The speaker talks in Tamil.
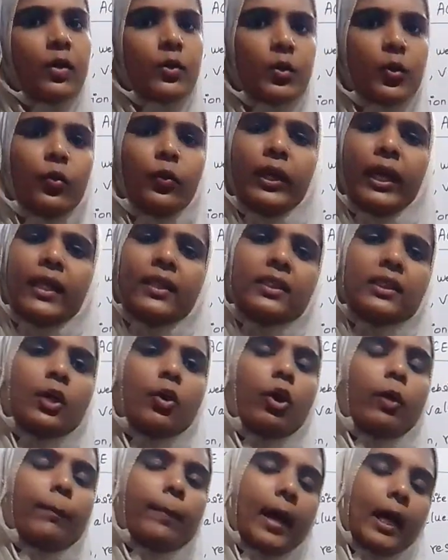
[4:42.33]
ஸோ எந்த
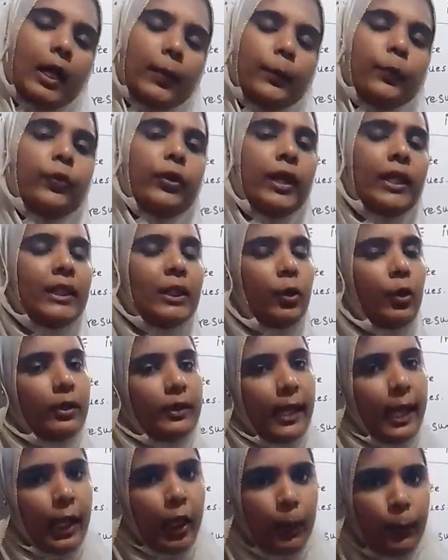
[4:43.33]
ஒரு பயமும் எந்த ஒரு
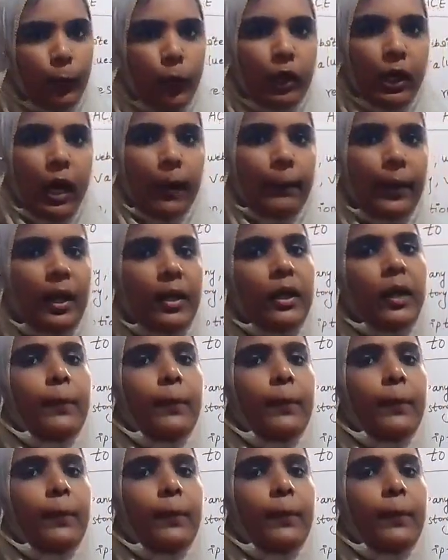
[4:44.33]
தயக்கமும் இல்லாம